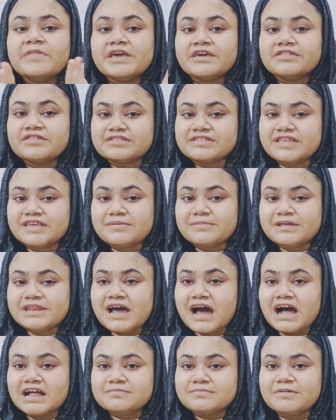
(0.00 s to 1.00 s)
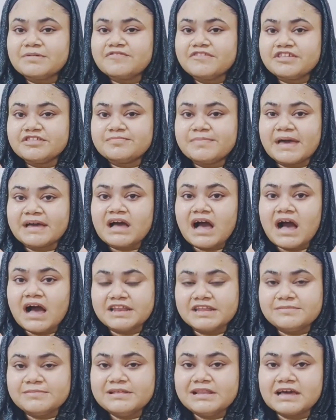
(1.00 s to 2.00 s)
देख सकते हैं मेरे हाथ पे फेस पैक
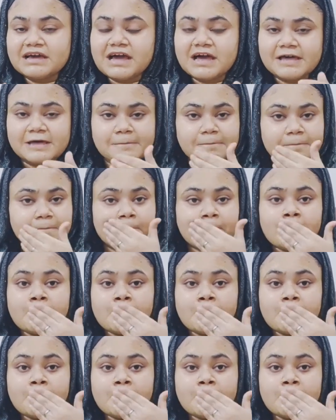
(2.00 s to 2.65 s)
आने भी लगा है